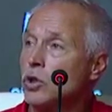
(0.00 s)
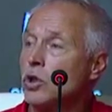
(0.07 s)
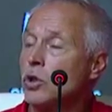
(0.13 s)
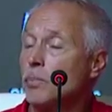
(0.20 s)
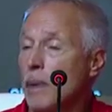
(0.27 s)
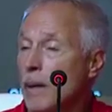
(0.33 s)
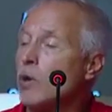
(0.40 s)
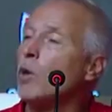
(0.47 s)

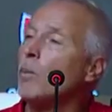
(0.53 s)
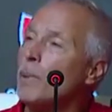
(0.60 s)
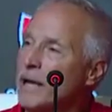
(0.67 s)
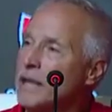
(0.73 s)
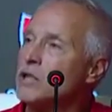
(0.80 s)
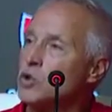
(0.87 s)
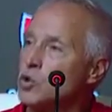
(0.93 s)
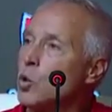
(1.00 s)
Pablo
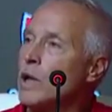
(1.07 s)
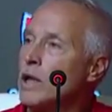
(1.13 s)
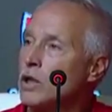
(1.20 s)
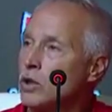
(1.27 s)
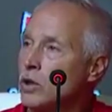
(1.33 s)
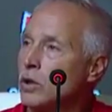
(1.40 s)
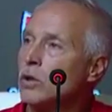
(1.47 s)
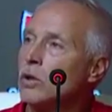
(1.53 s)
Pérez
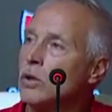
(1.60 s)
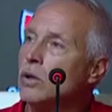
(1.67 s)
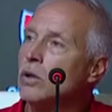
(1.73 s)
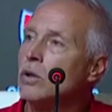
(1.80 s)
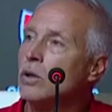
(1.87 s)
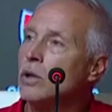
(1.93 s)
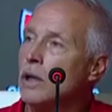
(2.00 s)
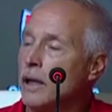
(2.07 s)
suelto.
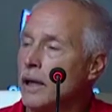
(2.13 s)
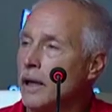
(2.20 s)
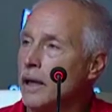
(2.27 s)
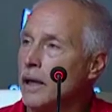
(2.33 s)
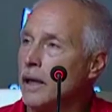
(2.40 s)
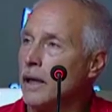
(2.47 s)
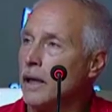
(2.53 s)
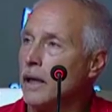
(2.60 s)

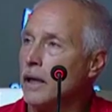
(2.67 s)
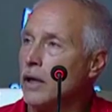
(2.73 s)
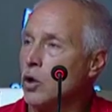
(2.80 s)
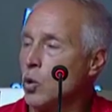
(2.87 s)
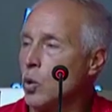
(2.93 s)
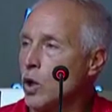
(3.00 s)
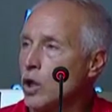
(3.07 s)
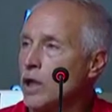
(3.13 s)
Eh, los
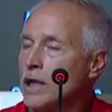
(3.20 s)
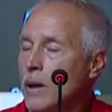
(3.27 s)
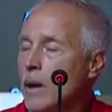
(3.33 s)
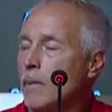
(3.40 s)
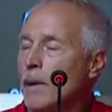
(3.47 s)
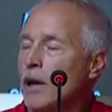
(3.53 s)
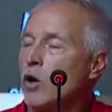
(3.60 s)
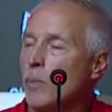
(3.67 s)
jugadores estaban
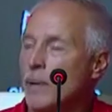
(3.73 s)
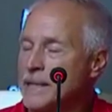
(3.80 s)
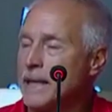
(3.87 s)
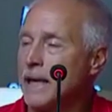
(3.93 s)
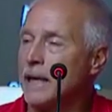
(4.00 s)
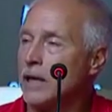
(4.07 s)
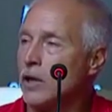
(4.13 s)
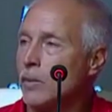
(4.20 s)
malos
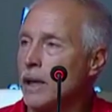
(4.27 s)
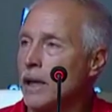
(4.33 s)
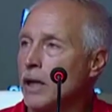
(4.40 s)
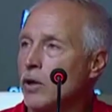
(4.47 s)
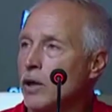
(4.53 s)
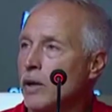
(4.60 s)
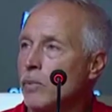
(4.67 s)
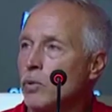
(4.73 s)
pasajes de los
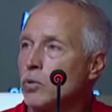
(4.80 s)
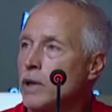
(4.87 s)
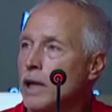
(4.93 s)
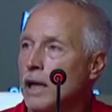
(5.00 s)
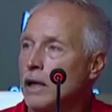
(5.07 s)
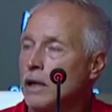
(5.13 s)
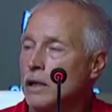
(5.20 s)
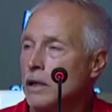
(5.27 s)
marcadores de
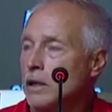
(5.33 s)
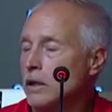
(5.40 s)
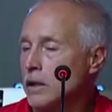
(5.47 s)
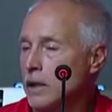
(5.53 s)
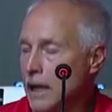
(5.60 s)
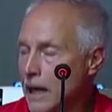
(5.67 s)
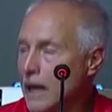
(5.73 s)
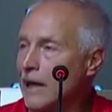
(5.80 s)
punta,
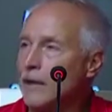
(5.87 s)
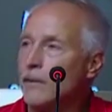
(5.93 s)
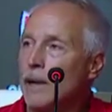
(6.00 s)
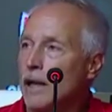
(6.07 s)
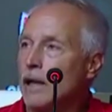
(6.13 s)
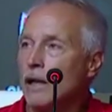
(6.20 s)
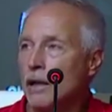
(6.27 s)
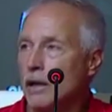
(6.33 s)
el
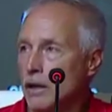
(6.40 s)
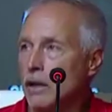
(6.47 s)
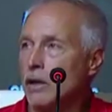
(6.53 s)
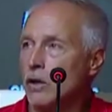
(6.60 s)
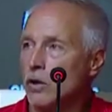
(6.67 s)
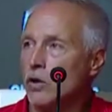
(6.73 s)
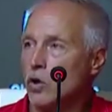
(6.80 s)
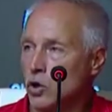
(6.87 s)
rival
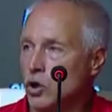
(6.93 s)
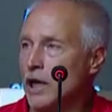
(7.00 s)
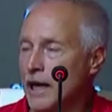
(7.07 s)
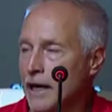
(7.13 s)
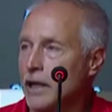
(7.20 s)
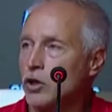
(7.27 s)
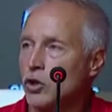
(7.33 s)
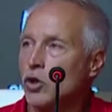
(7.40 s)

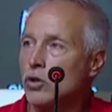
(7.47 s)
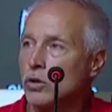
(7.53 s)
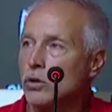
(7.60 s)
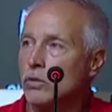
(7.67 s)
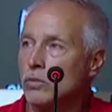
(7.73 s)
contrarrestó